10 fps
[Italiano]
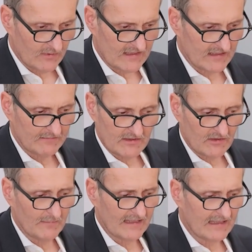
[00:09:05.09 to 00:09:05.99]
questi
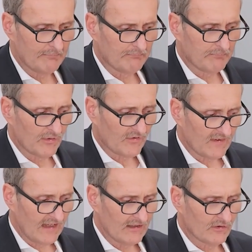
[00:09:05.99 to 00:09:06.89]
strumenti
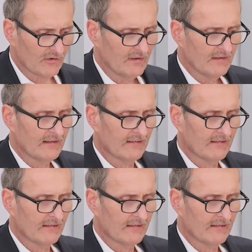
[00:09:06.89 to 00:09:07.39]
possiedono